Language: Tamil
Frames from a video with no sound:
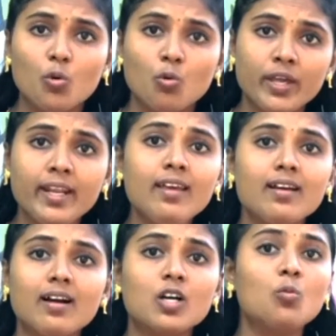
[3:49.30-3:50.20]
உயிரை
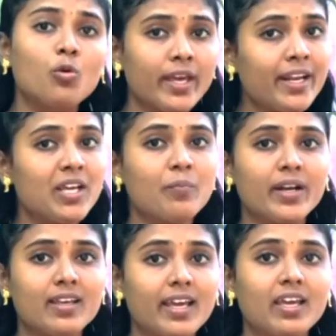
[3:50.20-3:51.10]
காக்கும் உயரிய
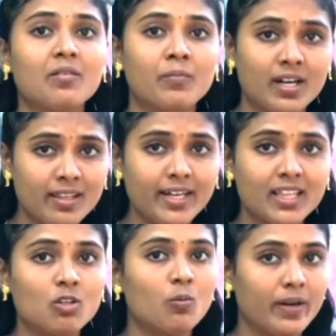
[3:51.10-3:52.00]
பணியை
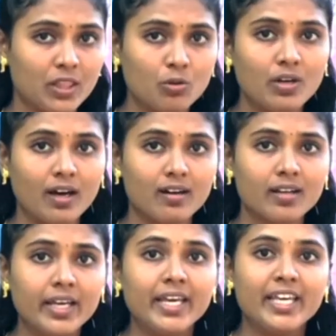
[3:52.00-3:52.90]
மனிதரிடத்தில் ஒப்படைத்துள்ளார்
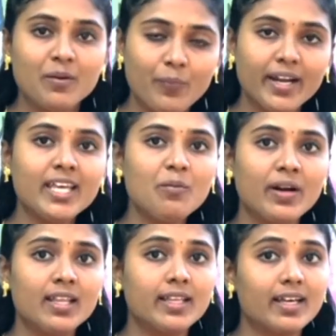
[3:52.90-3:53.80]
இப்பணியை
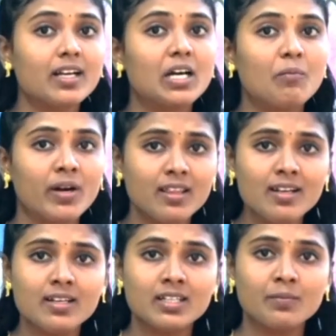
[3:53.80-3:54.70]
மனிதர் மனிதர்
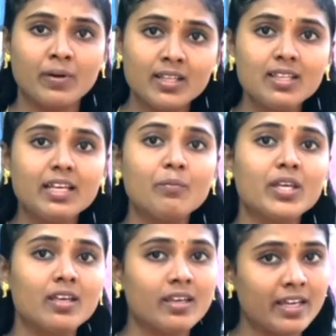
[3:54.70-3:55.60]

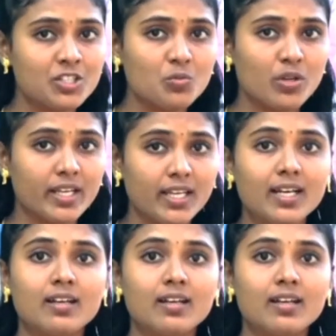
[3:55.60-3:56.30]
மனிதத்தன்மைக்கு ஏற்ற முறையில்